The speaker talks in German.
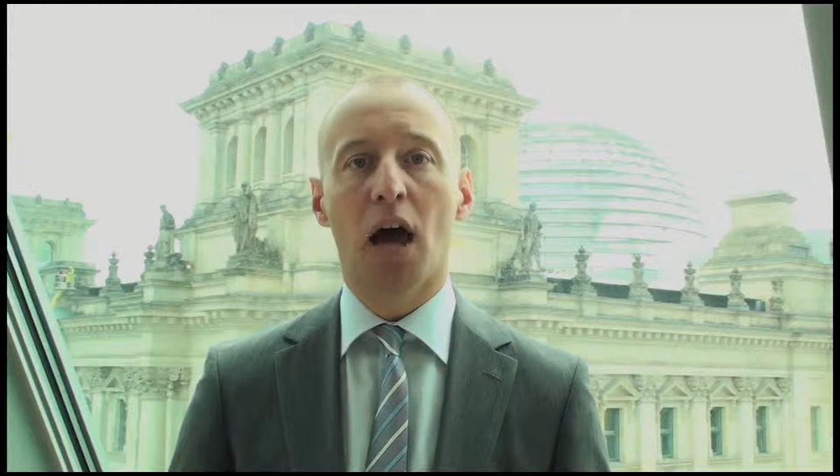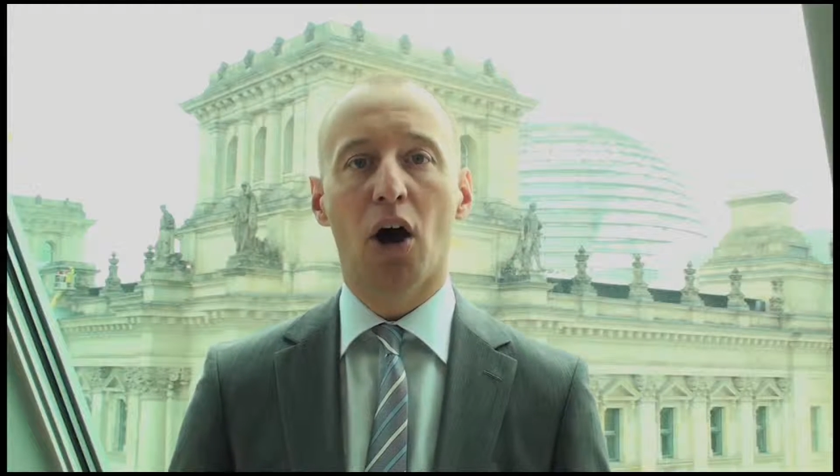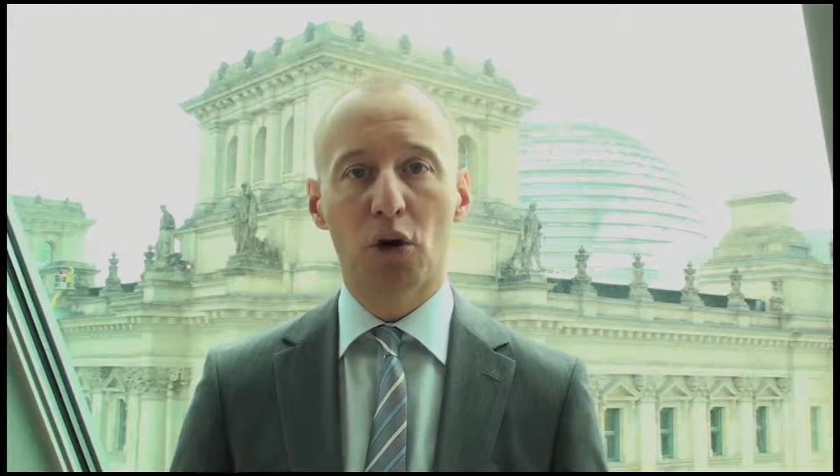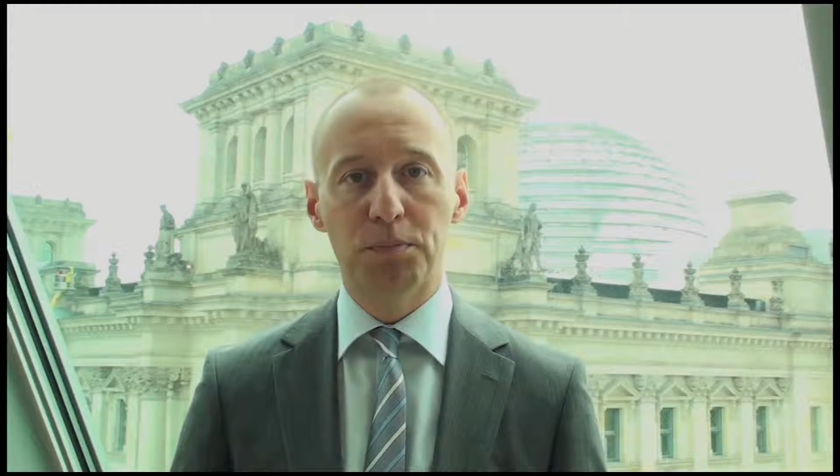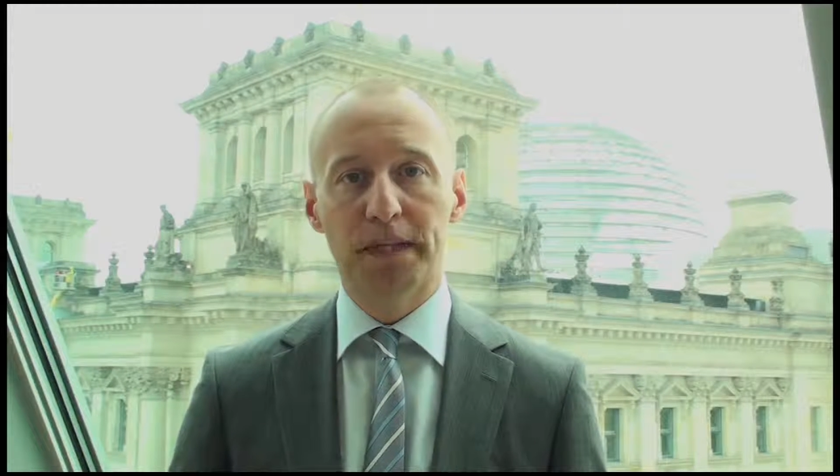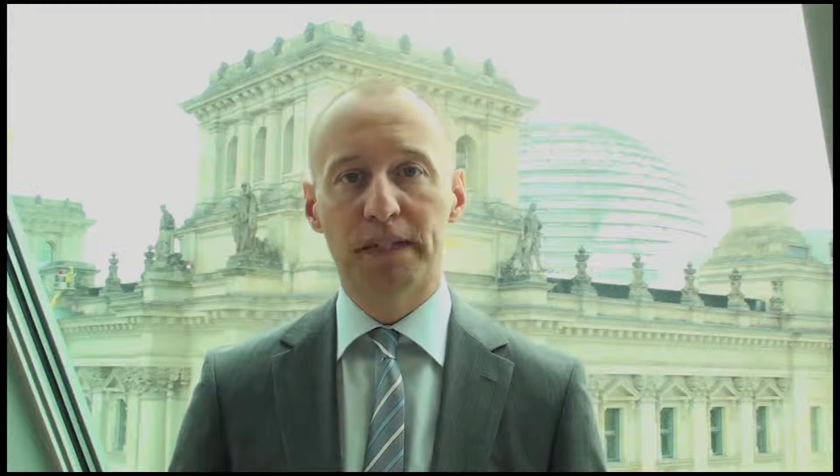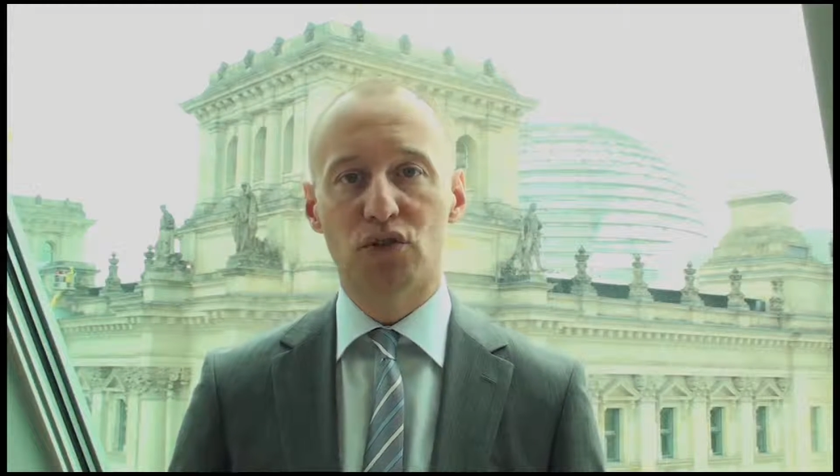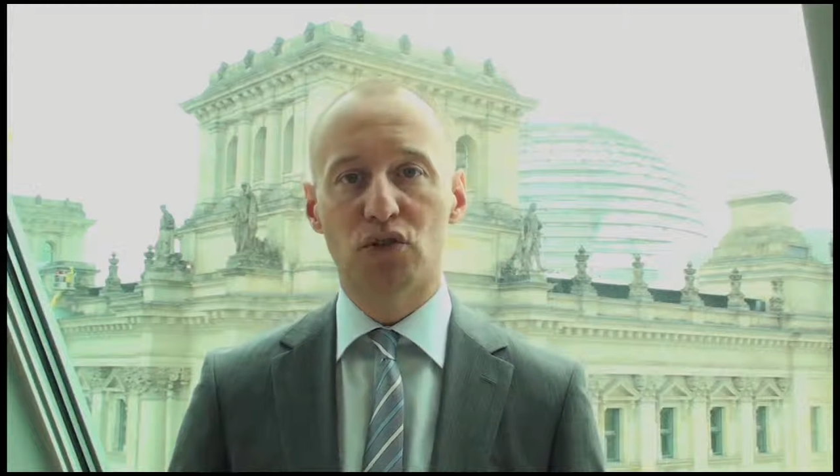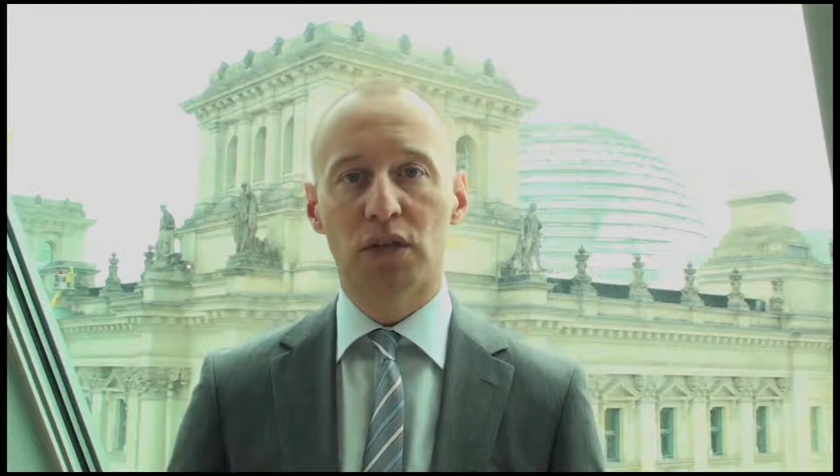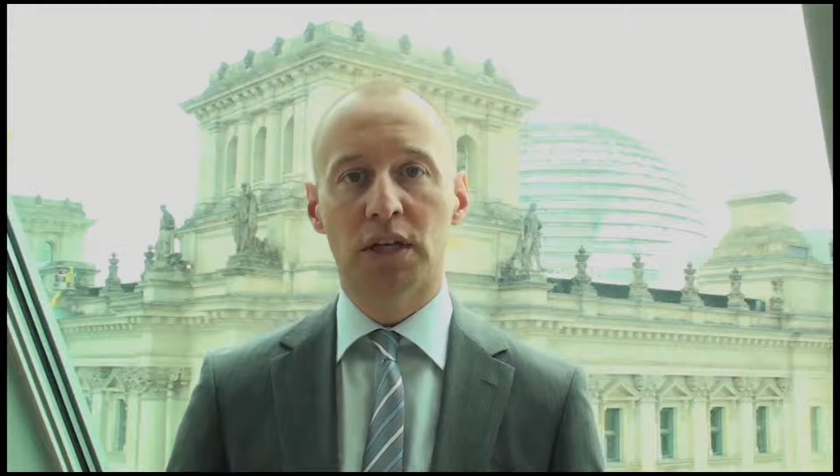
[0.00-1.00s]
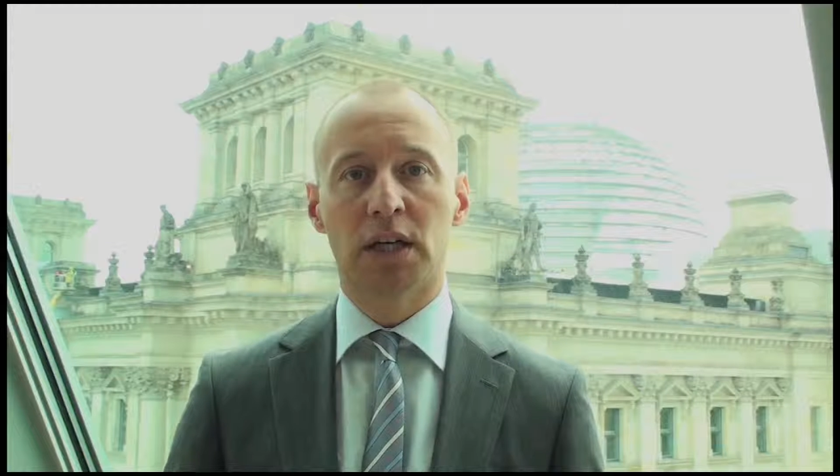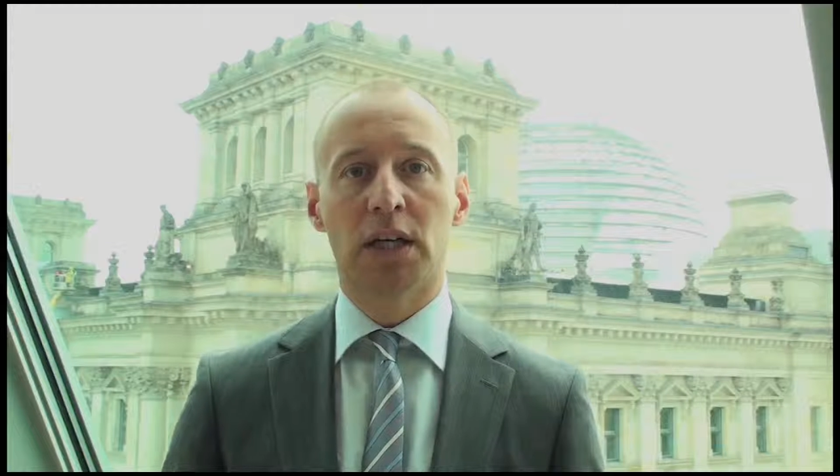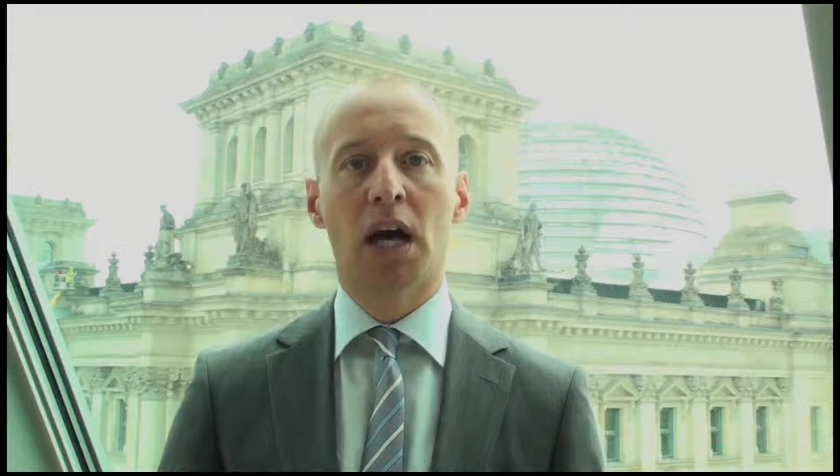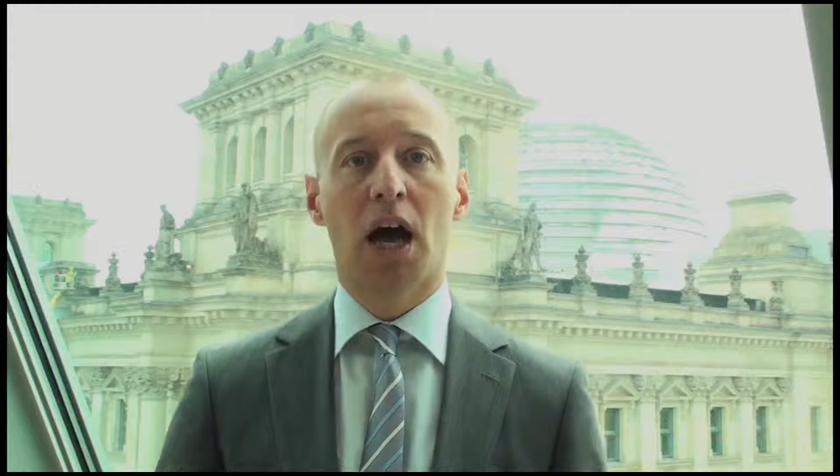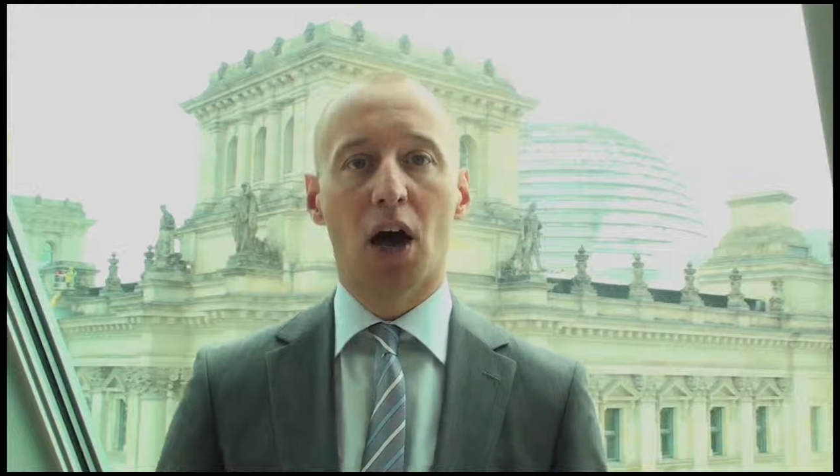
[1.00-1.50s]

auch bei der Steuer,